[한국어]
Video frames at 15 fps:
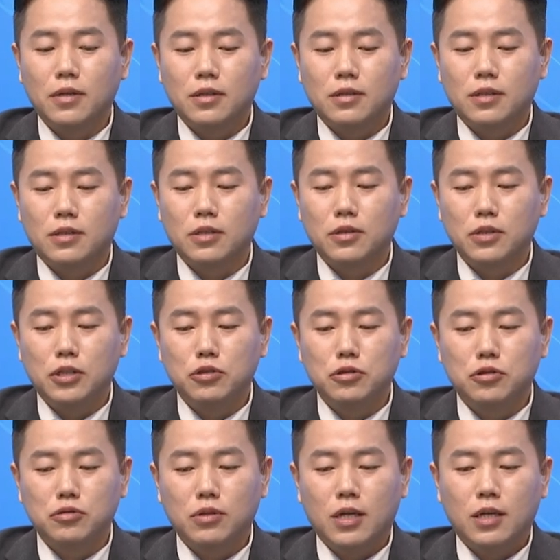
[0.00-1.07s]
근데 그런 이유
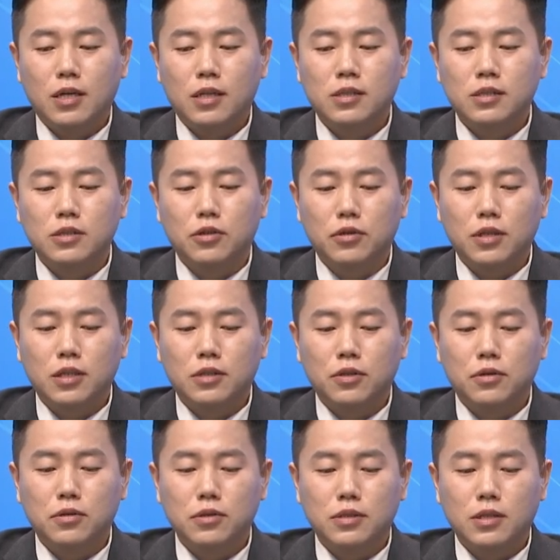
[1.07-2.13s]
중에 하나는
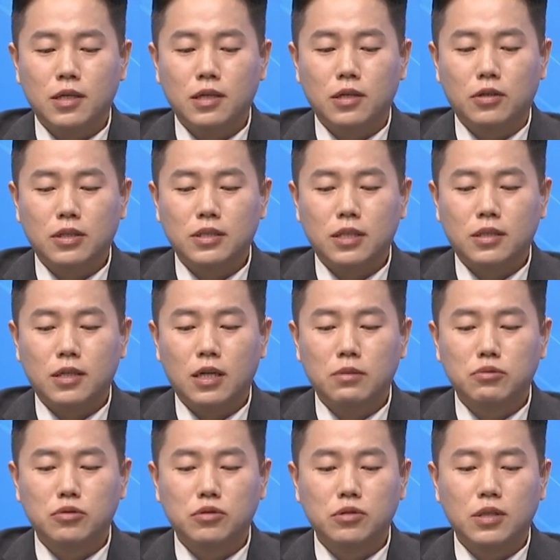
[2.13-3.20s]
여기서 이제 여기 시가
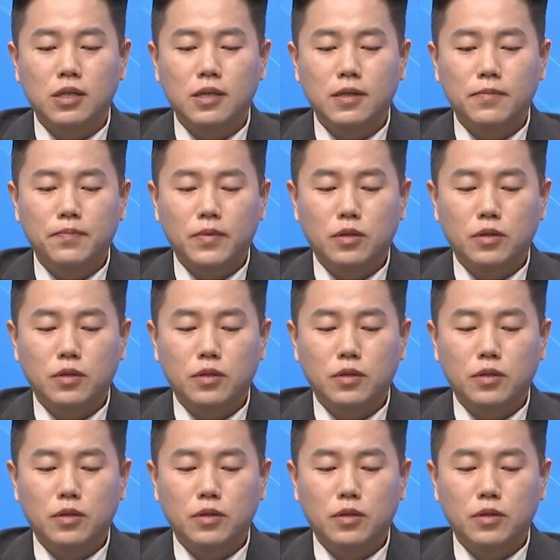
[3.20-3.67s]
부분이